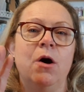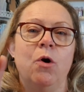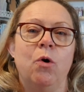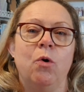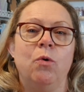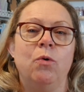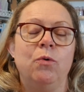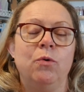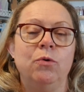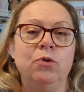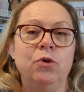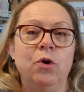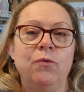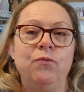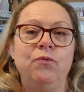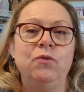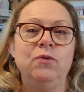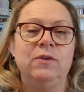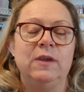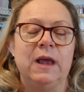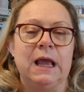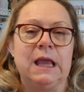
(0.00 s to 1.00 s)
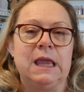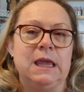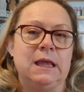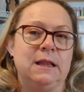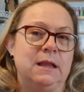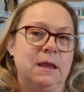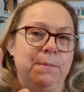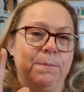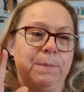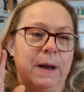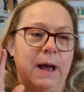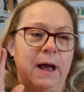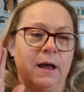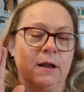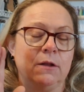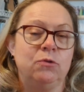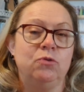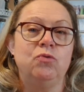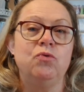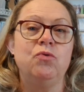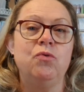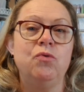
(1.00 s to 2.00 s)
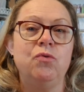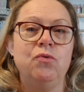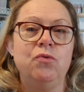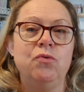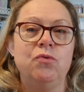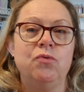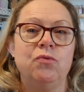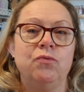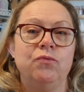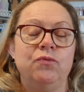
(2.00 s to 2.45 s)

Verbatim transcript: on ne vous inquiétez pas, tout